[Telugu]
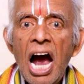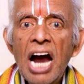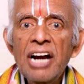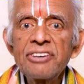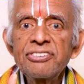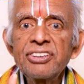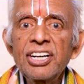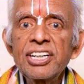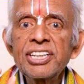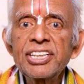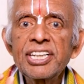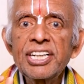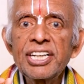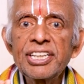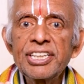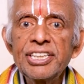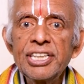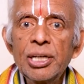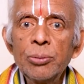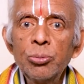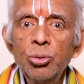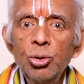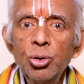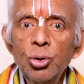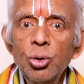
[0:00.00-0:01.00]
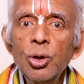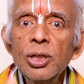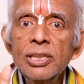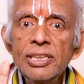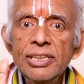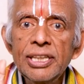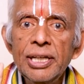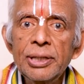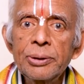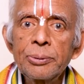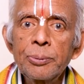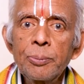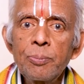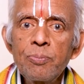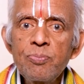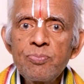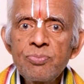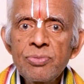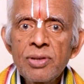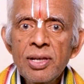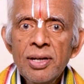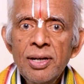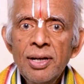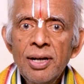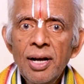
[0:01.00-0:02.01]
అషట్కర్ణములు అంటారు
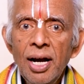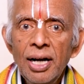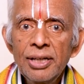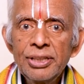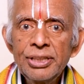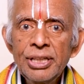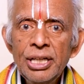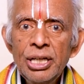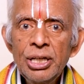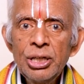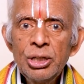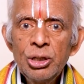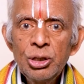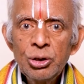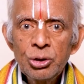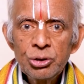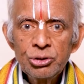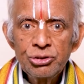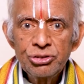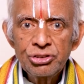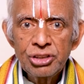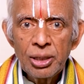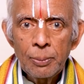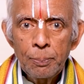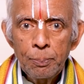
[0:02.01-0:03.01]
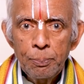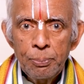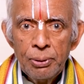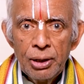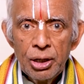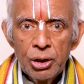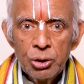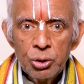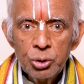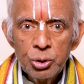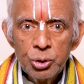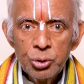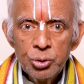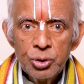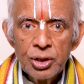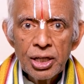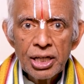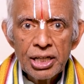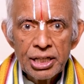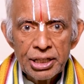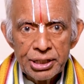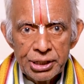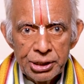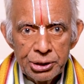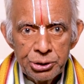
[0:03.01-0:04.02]
అంటే చెప్పే గురువు
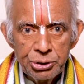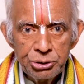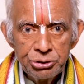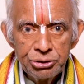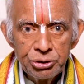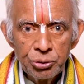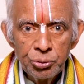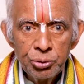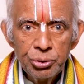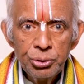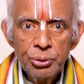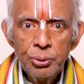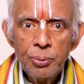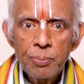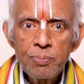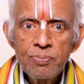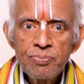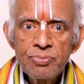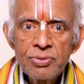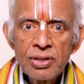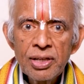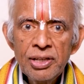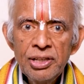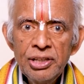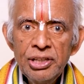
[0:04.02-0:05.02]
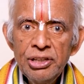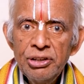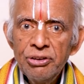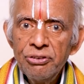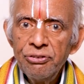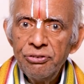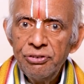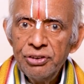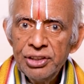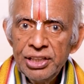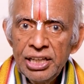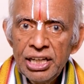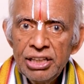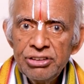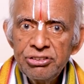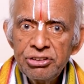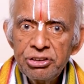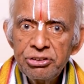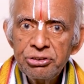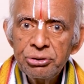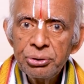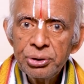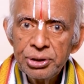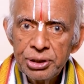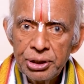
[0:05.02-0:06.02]
యొక్క రెండు చెవులు వినే
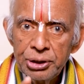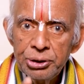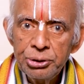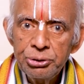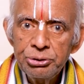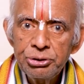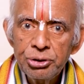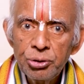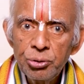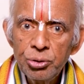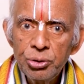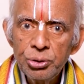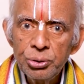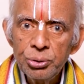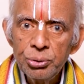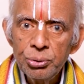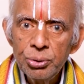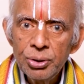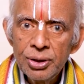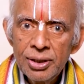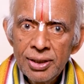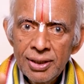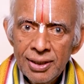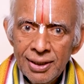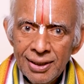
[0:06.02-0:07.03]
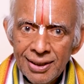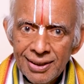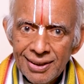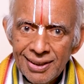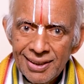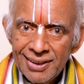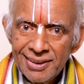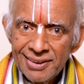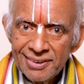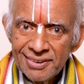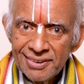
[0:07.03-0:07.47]
శిష్యుడి రెండు చెవులు ఈ